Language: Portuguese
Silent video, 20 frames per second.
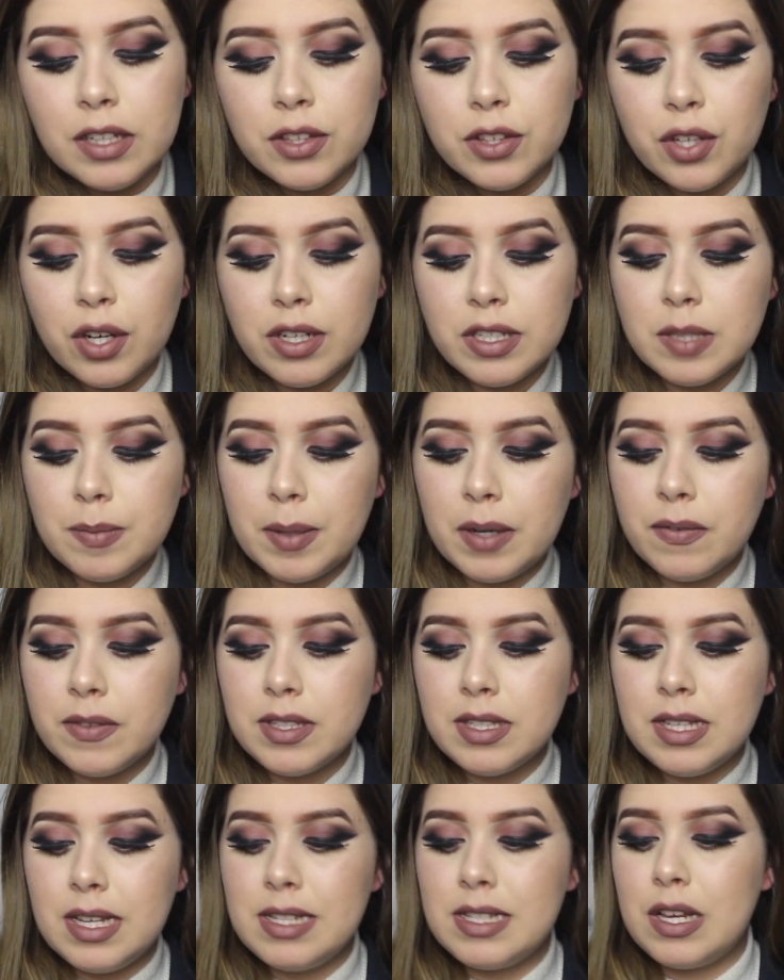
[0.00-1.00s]
Trouxe para
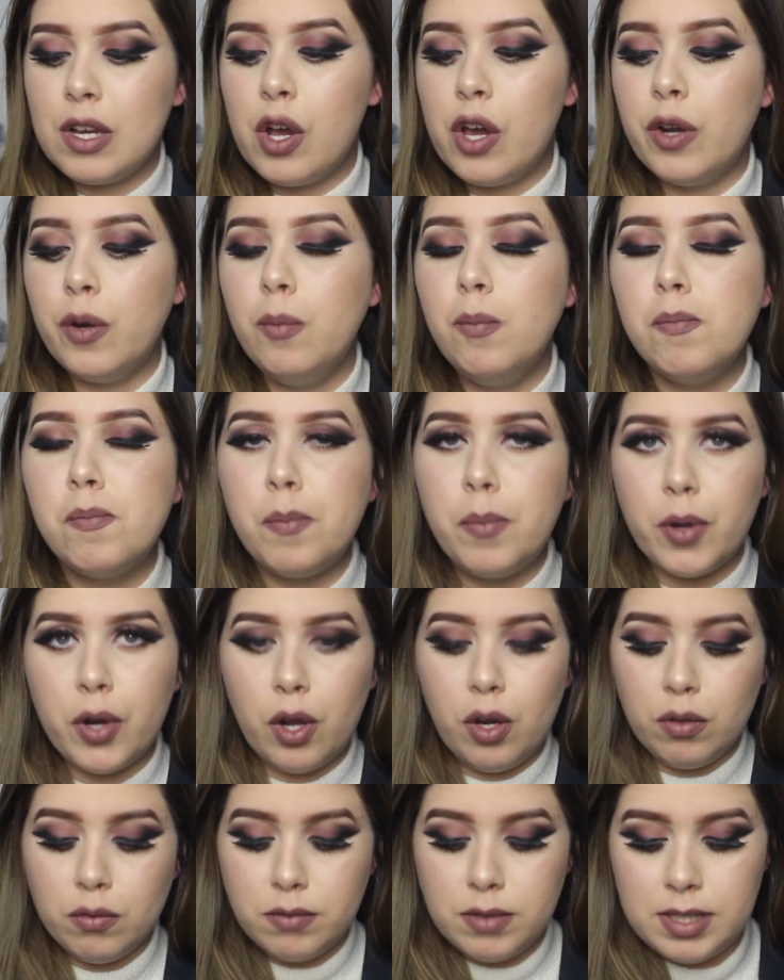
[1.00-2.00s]
vocês agora um
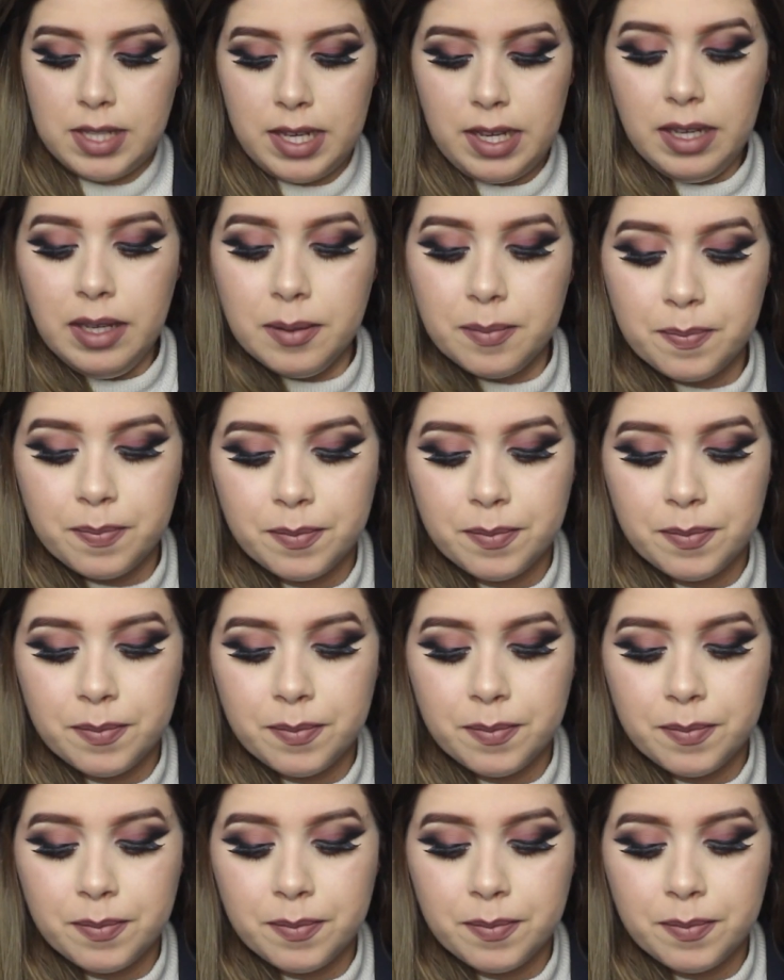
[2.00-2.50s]
bronzer